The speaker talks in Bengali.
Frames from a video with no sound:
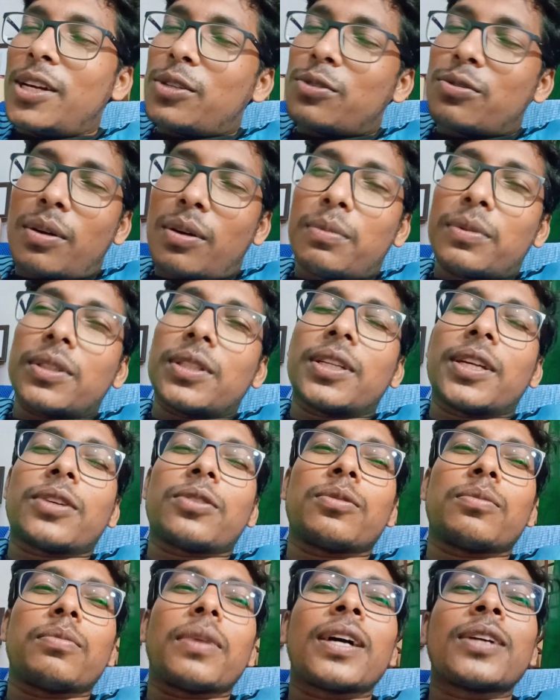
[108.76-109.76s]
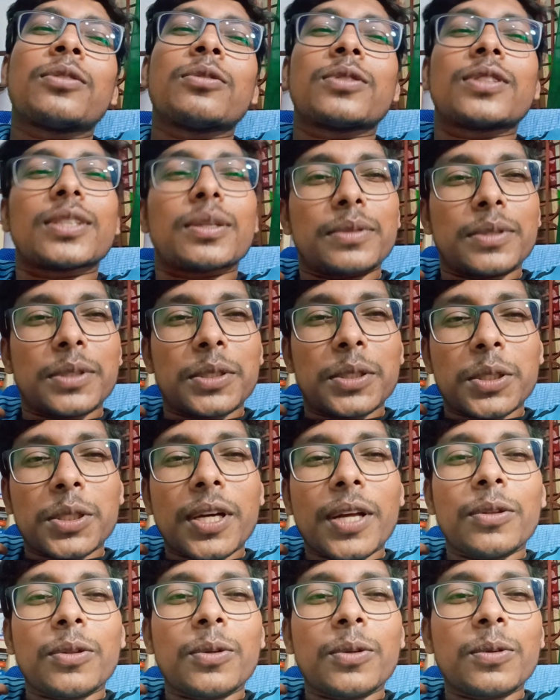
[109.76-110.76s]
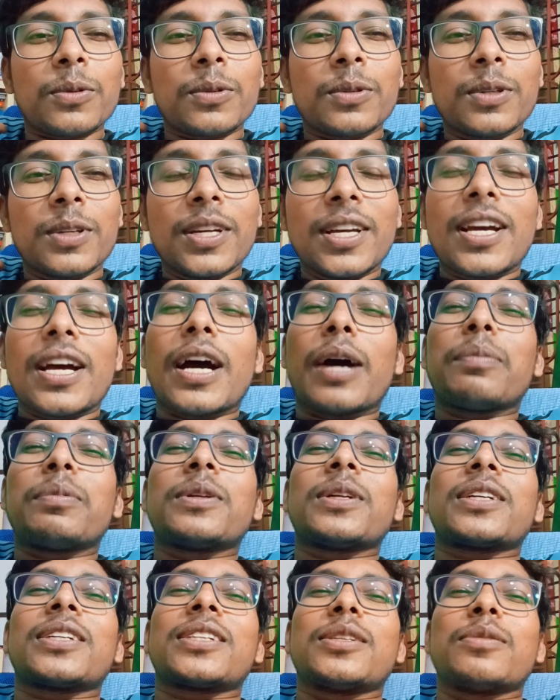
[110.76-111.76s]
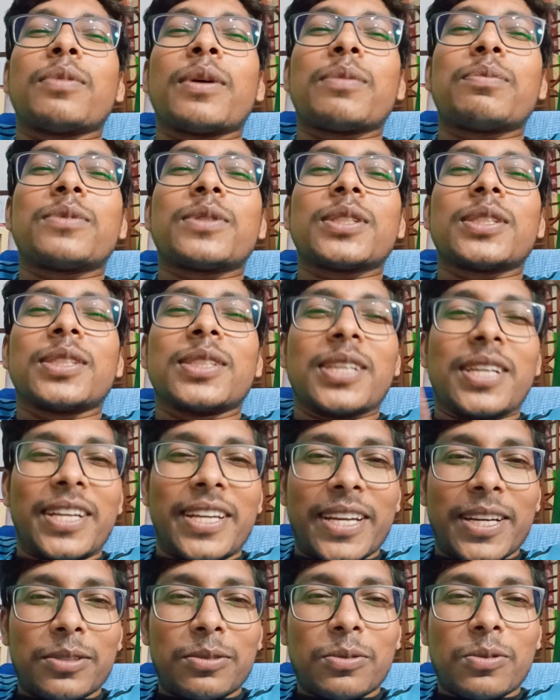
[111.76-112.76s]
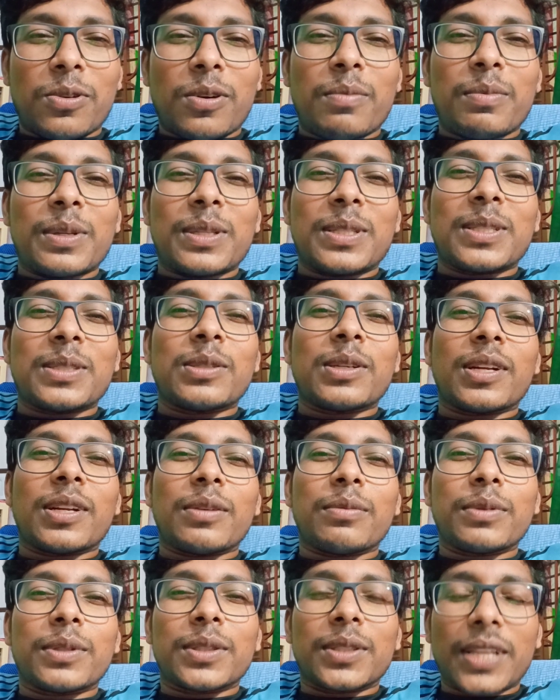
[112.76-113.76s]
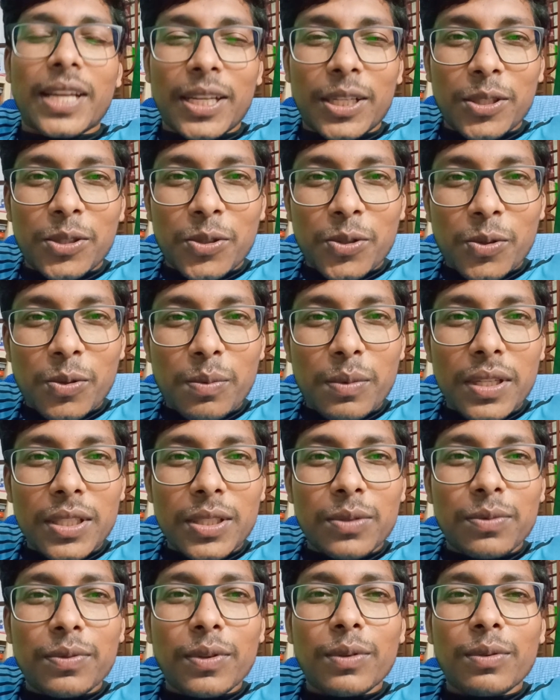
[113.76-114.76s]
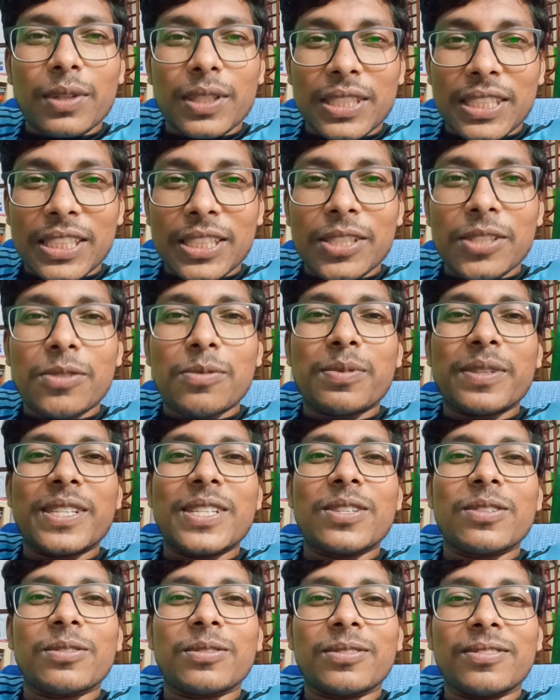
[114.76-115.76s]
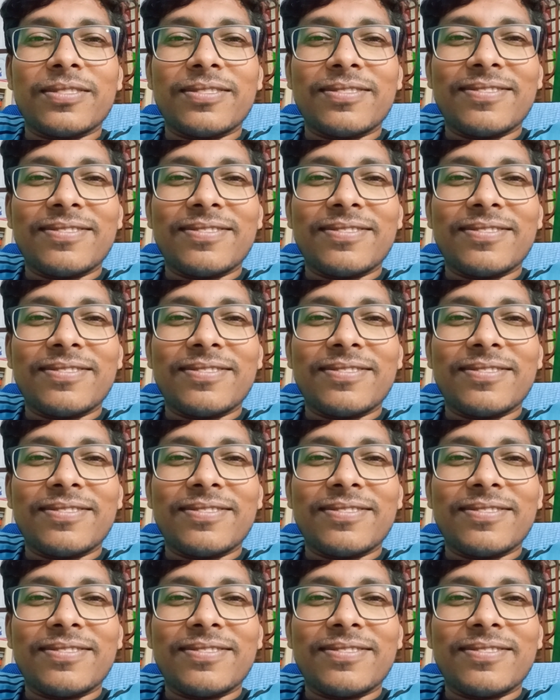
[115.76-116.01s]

সো আমাদের এখন বাকি হচ্ছে আমাদের শান্ত আপনারা কি ভাবছেন একটু কমেন্টে জানাবেন থ্যাংক ইউ সো মাচ ফর ওয়াচিং দিস ভিডিও